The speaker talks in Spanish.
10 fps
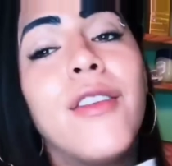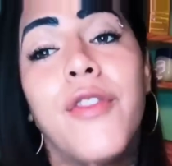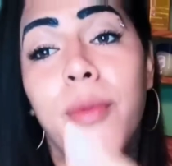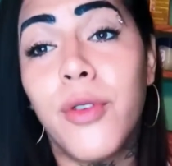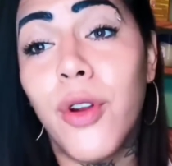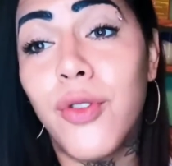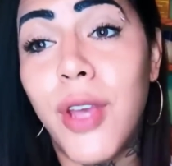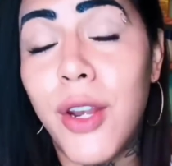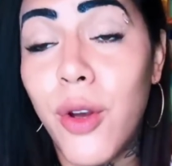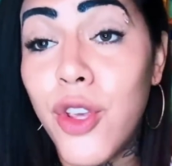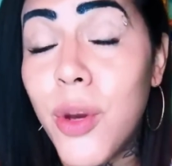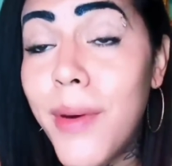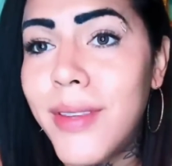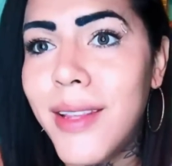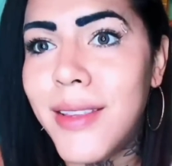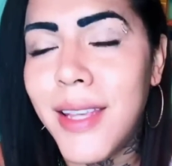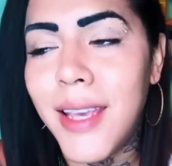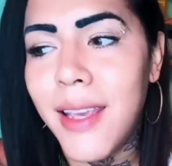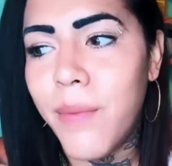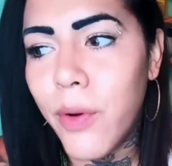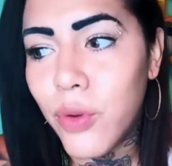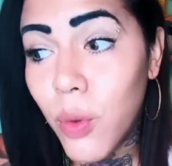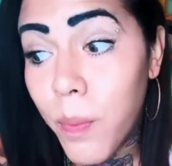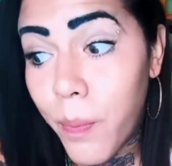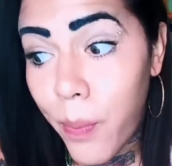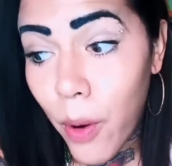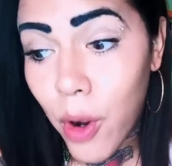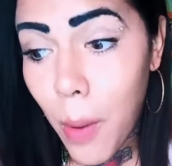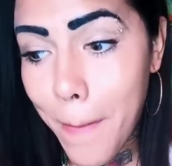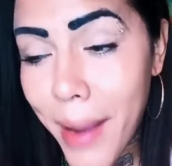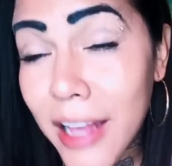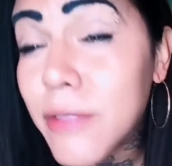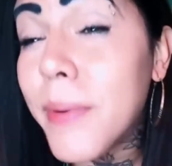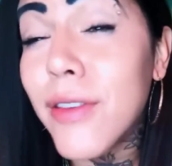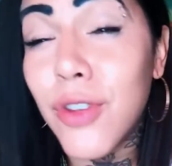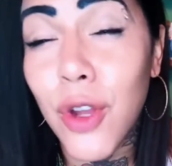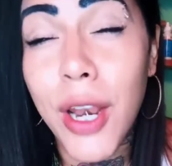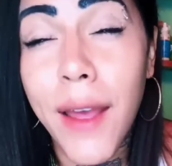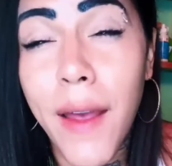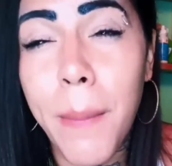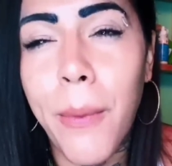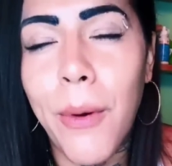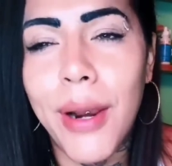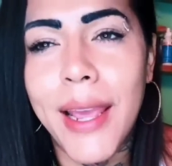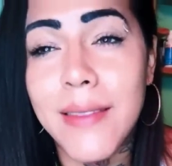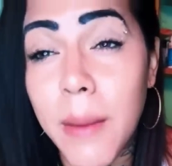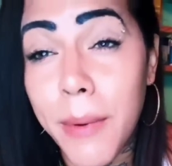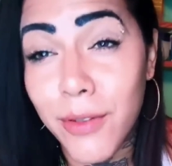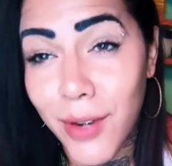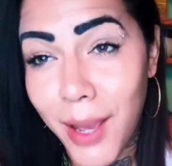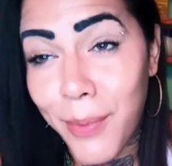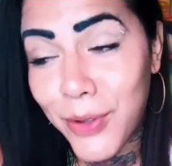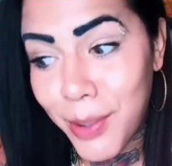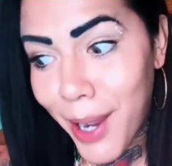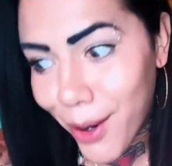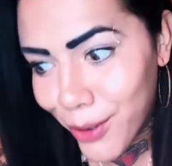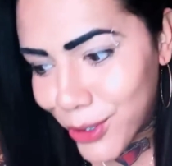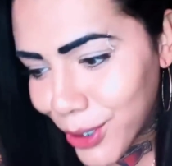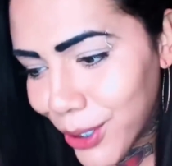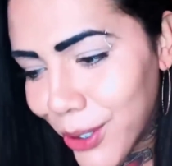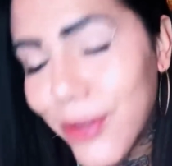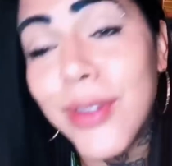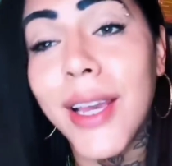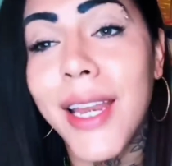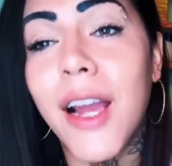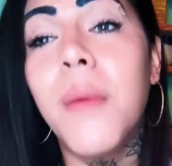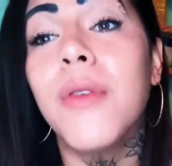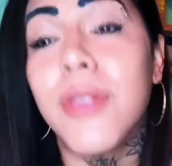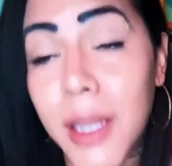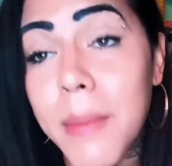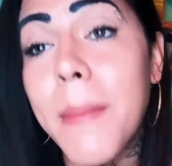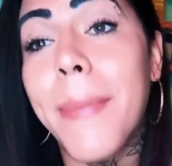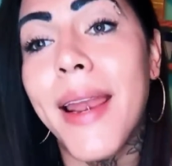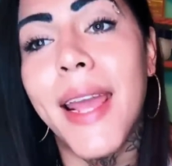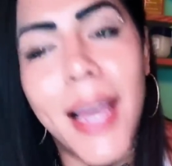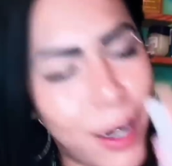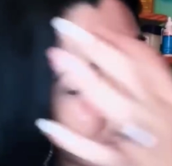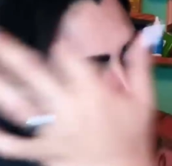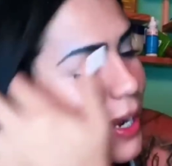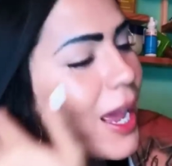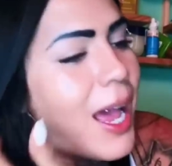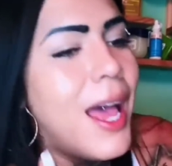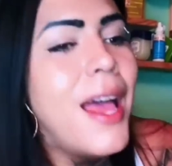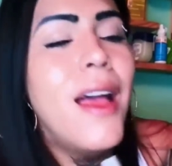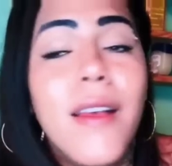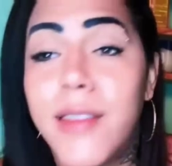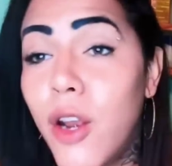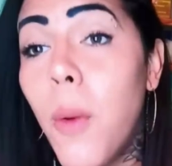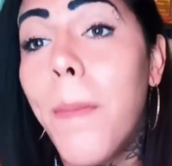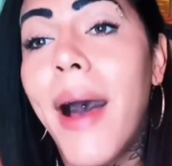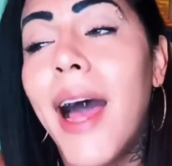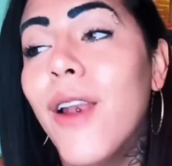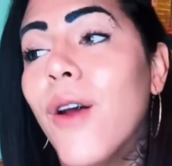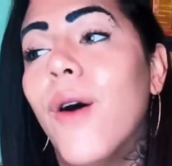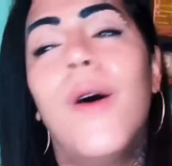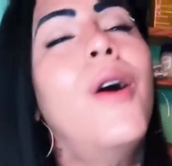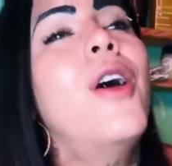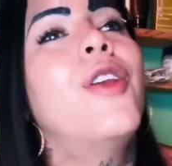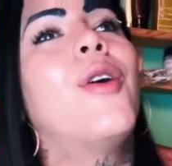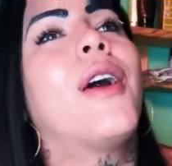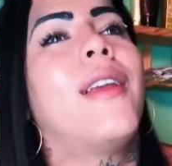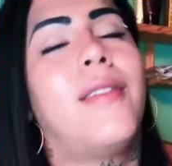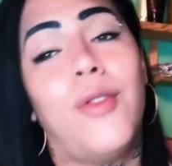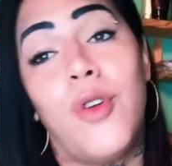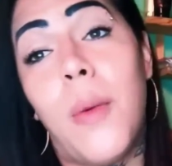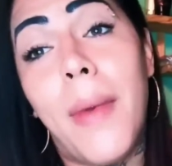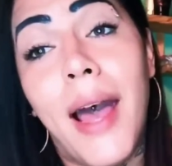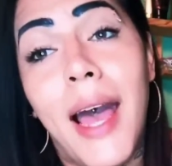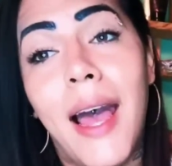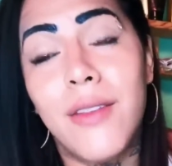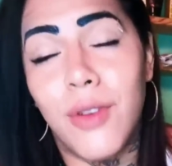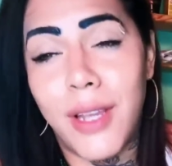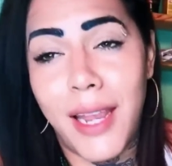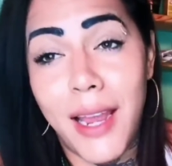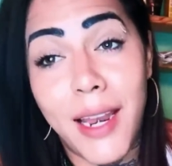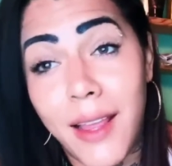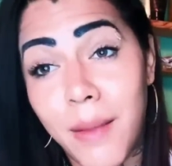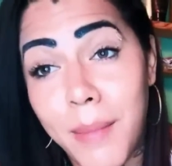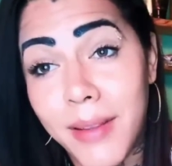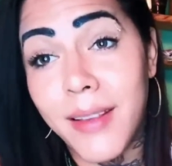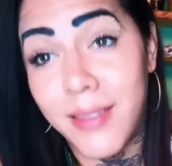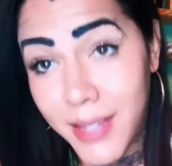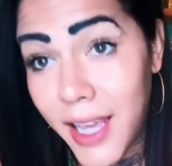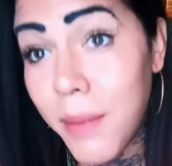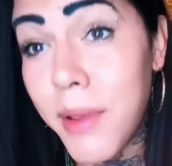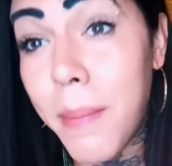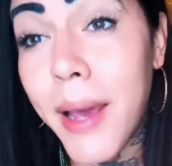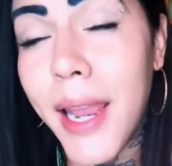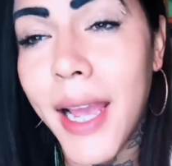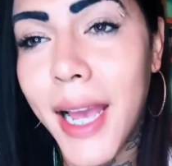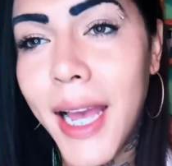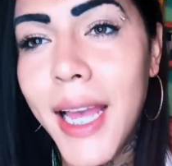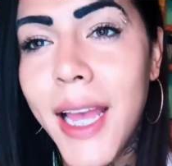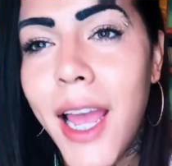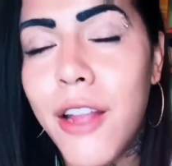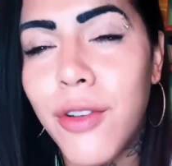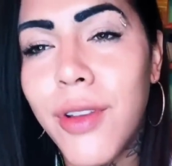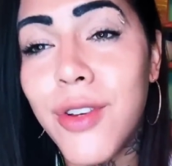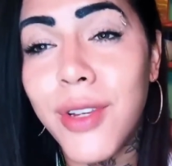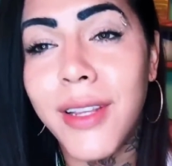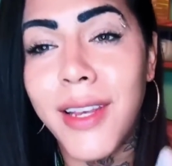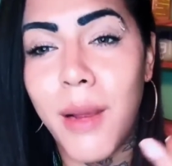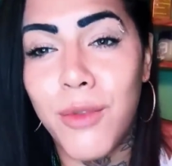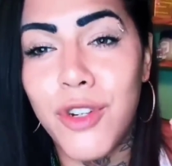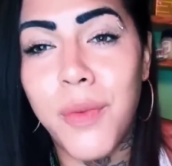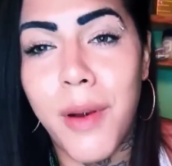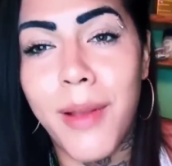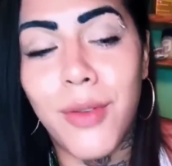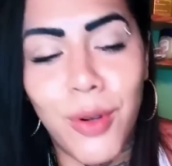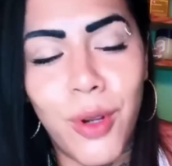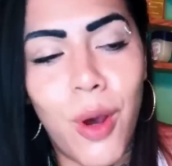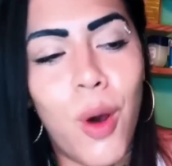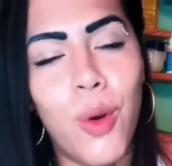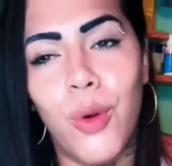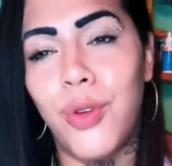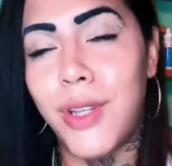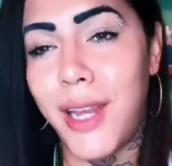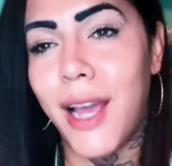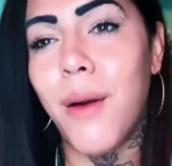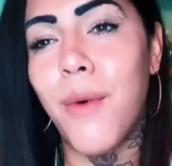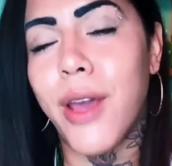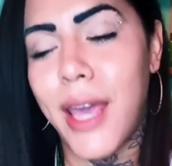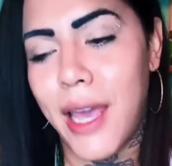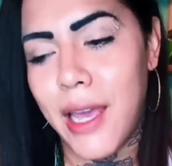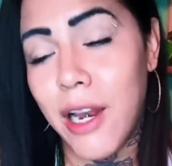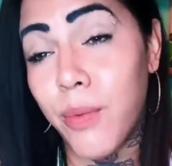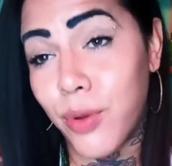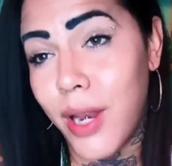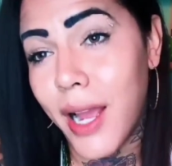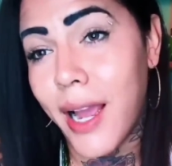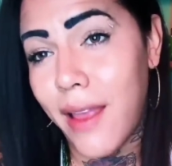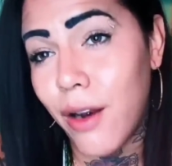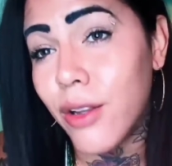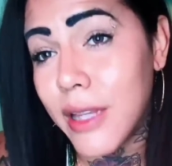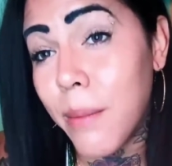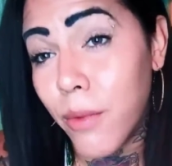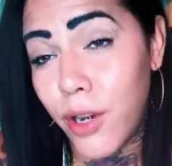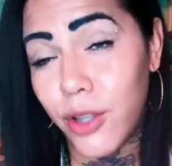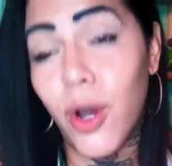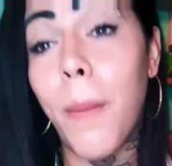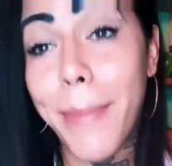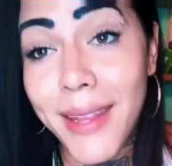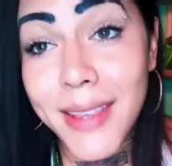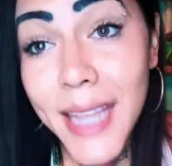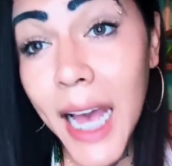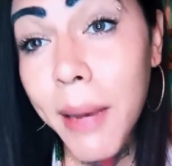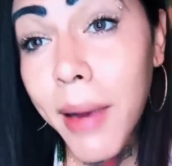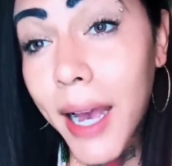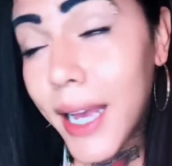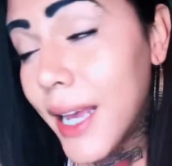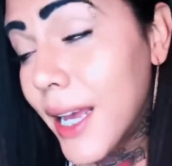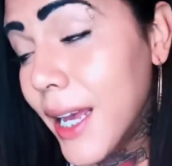nos fuimos conociendo y yo me sentí pues un poco más presionada porque esta persona pues iba con todo, ¿no? Sí quería como ser mi pareja, no quería ser un palo, no quería ser uno más, no quería nada más que ser mi pareja. Entonces yo ya tenía muchos problemas con Horus y tenía como que la opción a cada algo tan bonito o pintaba